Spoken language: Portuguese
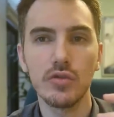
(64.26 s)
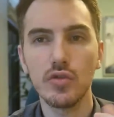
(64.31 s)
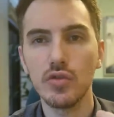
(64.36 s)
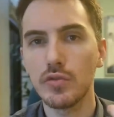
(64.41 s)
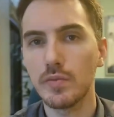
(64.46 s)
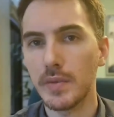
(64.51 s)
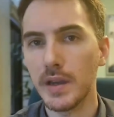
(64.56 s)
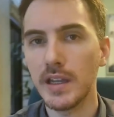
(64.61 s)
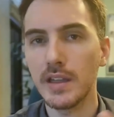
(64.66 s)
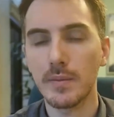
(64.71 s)

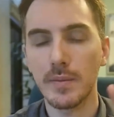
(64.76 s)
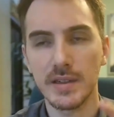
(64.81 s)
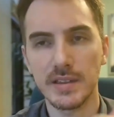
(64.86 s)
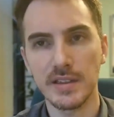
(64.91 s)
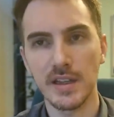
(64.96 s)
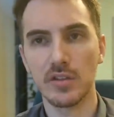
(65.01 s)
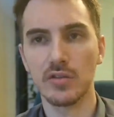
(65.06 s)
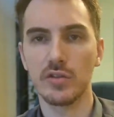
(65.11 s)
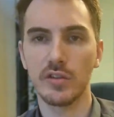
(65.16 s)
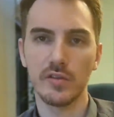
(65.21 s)
suspeita,
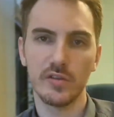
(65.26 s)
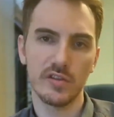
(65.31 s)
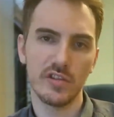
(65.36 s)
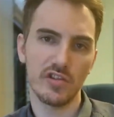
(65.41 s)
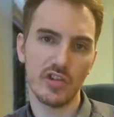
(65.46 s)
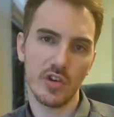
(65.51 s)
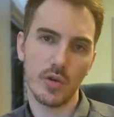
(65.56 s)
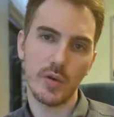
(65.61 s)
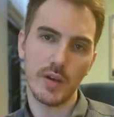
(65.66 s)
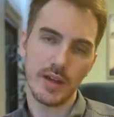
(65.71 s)
baseado no que
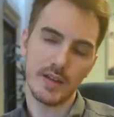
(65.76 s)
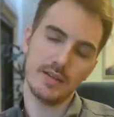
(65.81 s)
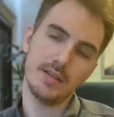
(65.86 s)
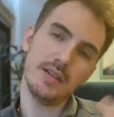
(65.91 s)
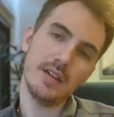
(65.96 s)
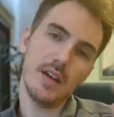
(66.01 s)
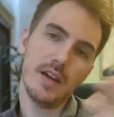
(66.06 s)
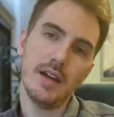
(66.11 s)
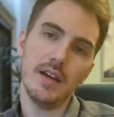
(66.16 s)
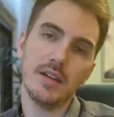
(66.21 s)
você já
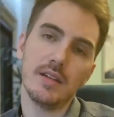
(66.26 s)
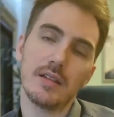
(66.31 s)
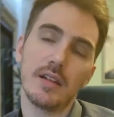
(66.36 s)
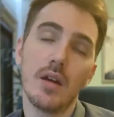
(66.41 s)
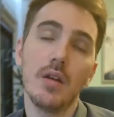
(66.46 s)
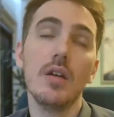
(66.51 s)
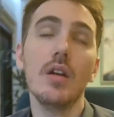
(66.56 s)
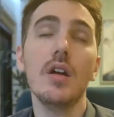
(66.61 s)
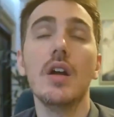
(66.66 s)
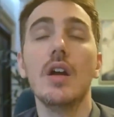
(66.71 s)
conhece ele e
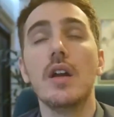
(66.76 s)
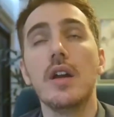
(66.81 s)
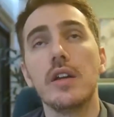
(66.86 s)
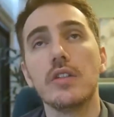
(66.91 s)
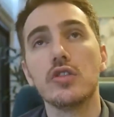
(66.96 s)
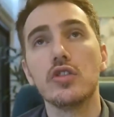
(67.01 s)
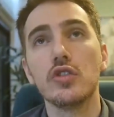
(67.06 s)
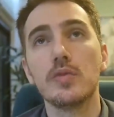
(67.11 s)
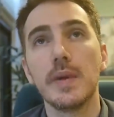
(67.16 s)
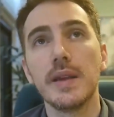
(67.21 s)
tal,
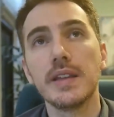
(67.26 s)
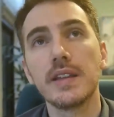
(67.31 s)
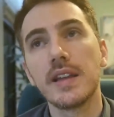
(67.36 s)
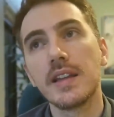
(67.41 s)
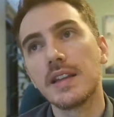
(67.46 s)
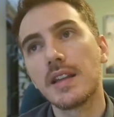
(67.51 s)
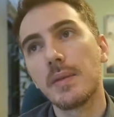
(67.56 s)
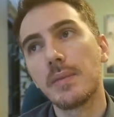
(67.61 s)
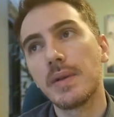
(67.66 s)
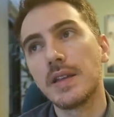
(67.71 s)
suspeita
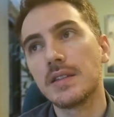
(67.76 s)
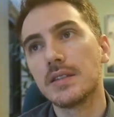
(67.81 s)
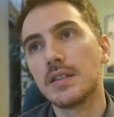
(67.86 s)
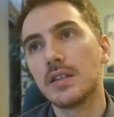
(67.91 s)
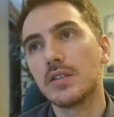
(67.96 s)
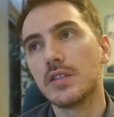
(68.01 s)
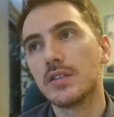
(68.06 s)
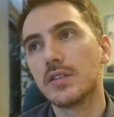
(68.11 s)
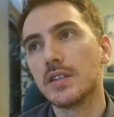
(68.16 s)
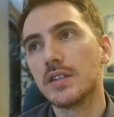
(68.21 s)
que ele está
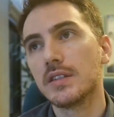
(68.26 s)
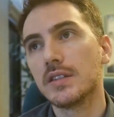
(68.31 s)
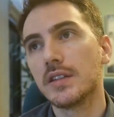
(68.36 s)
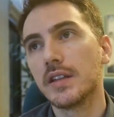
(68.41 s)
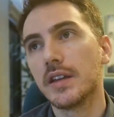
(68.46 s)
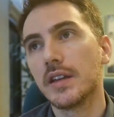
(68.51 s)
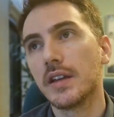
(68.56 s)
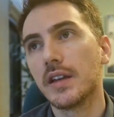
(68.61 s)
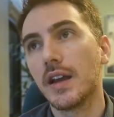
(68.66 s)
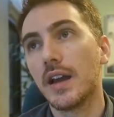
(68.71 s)
pensando às vezes
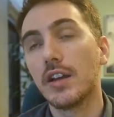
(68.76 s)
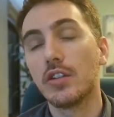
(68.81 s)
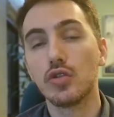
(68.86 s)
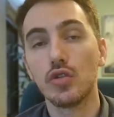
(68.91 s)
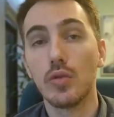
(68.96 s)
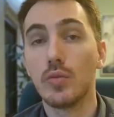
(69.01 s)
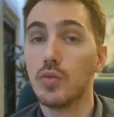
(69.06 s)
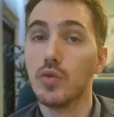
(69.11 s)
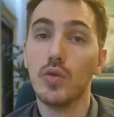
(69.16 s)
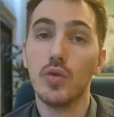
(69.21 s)
é, ah, eu
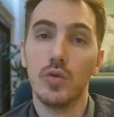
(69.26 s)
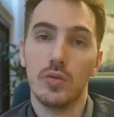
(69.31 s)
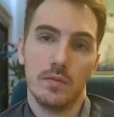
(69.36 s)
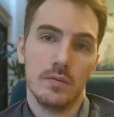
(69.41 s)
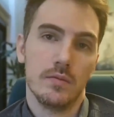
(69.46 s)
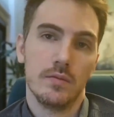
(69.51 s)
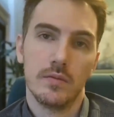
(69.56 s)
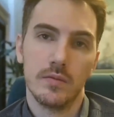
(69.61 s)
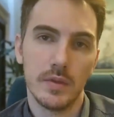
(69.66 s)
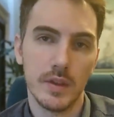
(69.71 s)
sou burro,
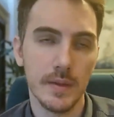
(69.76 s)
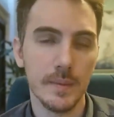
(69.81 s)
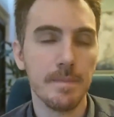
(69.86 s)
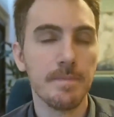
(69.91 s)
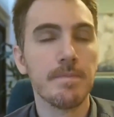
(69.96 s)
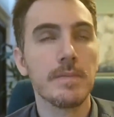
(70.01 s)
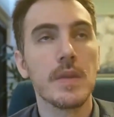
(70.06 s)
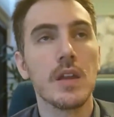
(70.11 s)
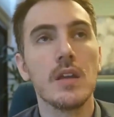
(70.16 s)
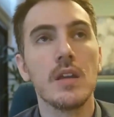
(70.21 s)
né?
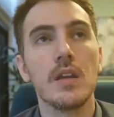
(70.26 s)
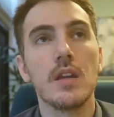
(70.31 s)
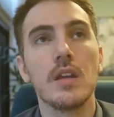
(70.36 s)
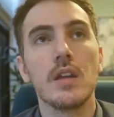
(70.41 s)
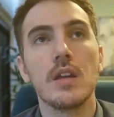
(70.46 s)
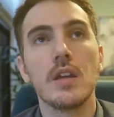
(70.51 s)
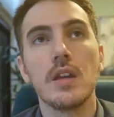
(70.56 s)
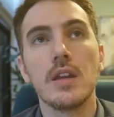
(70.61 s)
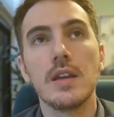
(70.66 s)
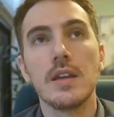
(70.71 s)

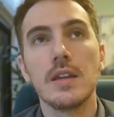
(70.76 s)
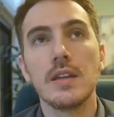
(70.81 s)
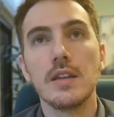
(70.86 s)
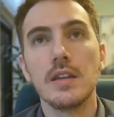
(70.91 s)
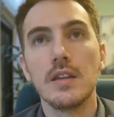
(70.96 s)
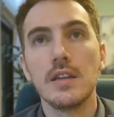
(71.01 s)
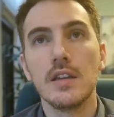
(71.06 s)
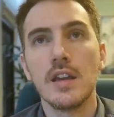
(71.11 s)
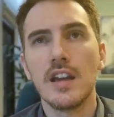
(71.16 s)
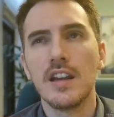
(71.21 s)

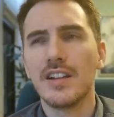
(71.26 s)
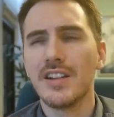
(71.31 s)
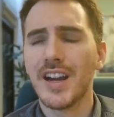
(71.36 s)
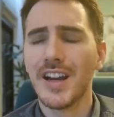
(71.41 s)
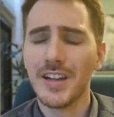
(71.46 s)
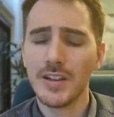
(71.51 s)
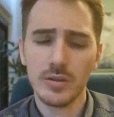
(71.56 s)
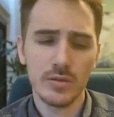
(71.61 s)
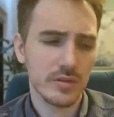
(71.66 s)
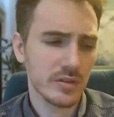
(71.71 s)
E ele,
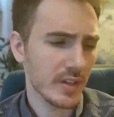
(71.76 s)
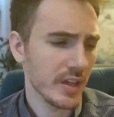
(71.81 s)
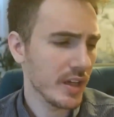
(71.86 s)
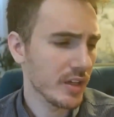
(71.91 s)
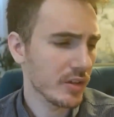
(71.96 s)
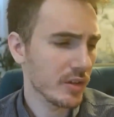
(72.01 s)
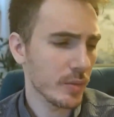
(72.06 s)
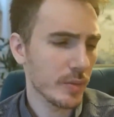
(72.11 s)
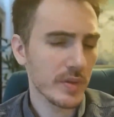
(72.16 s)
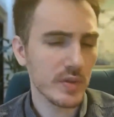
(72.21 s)
ah, não
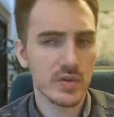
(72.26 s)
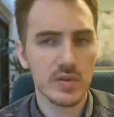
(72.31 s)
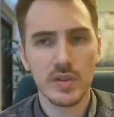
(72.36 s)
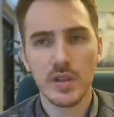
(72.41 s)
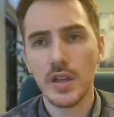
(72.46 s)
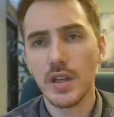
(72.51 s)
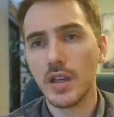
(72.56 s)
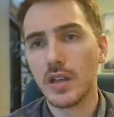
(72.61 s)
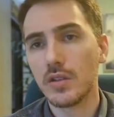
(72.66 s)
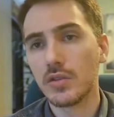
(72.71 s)
sei o que eu
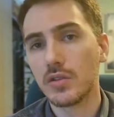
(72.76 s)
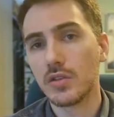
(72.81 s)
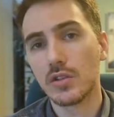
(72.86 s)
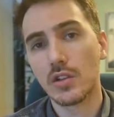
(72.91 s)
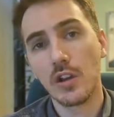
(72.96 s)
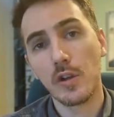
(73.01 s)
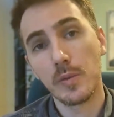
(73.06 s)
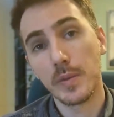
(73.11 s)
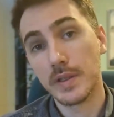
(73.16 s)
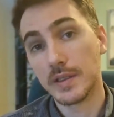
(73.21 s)
pensei, o que eu
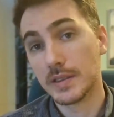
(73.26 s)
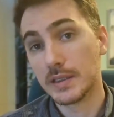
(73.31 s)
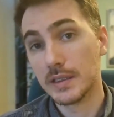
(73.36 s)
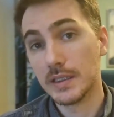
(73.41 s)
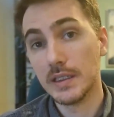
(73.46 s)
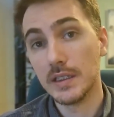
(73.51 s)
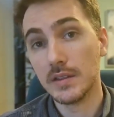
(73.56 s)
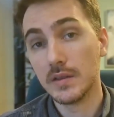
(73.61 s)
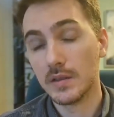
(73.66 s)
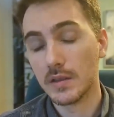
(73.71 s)
estava
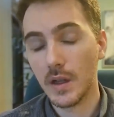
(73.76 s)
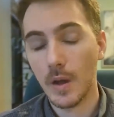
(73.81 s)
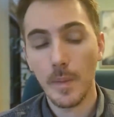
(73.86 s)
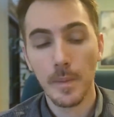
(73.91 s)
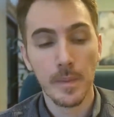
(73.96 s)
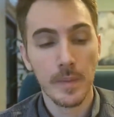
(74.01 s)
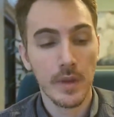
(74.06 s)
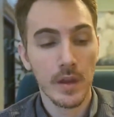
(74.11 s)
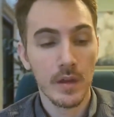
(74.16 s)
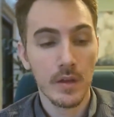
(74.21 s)
pensando e
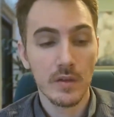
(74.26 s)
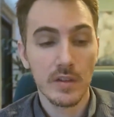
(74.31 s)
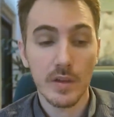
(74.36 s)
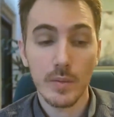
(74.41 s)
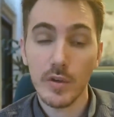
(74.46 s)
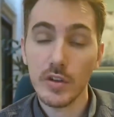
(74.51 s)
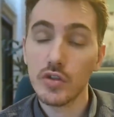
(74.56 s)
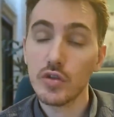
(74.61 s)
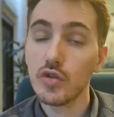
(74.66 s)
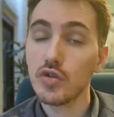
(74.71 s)
tal.
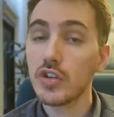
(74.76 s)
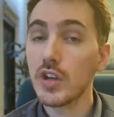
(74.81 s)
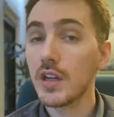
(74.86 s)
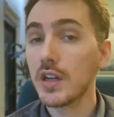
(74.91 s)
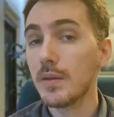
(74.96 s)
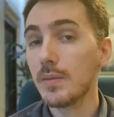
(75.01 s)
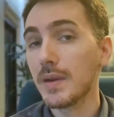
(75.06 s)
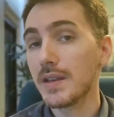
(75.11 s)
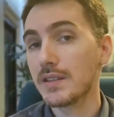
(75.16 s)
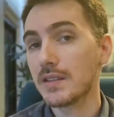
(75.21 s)
Você pode
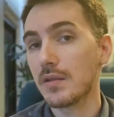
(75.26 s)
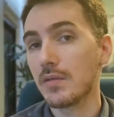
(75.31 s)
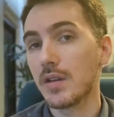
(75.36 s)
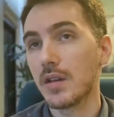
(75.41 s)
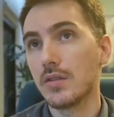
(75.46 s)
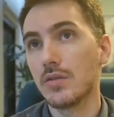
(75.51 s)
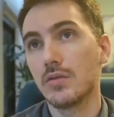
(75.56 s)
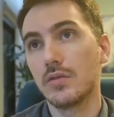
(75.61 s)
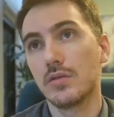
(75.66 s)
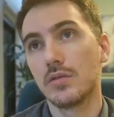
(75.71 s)
sugerir
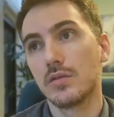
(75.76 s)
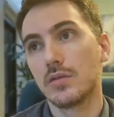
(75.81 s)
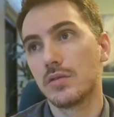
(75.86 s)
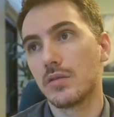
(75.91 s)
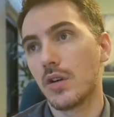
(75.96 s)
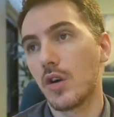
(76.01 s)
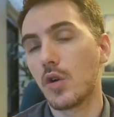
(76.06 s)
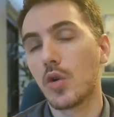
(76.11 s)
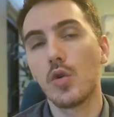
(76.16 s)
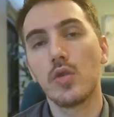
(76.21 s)

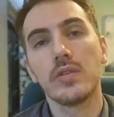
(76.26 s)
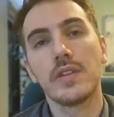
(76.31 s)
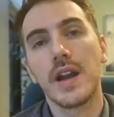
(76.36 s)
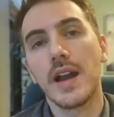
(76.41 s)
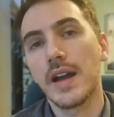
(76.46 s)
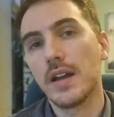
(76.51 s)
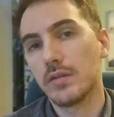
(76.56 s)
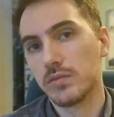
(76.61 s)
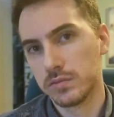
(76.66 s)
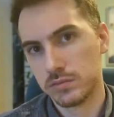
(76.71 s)
pensamentos ao
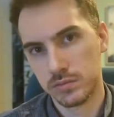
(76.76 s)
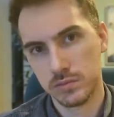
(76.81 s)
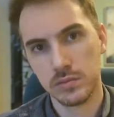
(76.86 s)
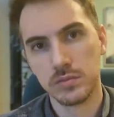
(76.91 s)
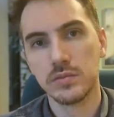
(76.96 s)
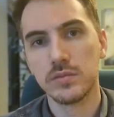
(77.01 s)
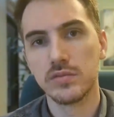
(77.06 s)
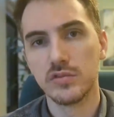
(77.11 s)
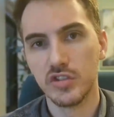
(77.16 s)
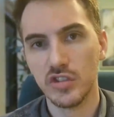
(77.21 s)
contrário
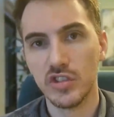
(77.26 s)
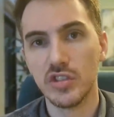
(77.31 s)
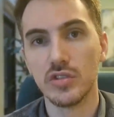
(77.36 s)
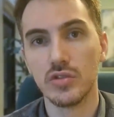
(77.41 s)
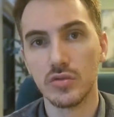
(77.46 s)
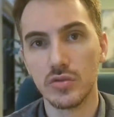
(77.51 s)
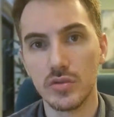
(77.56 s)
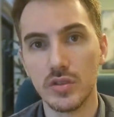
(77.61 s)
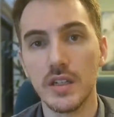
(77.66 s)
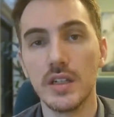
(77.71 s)

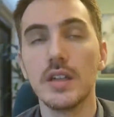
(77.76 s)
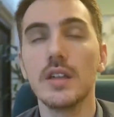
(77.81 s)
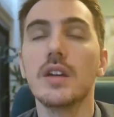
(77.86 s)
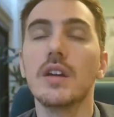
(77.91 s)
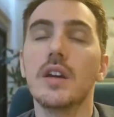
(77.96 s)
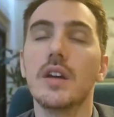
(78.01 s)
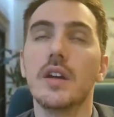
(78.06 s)
disso, né?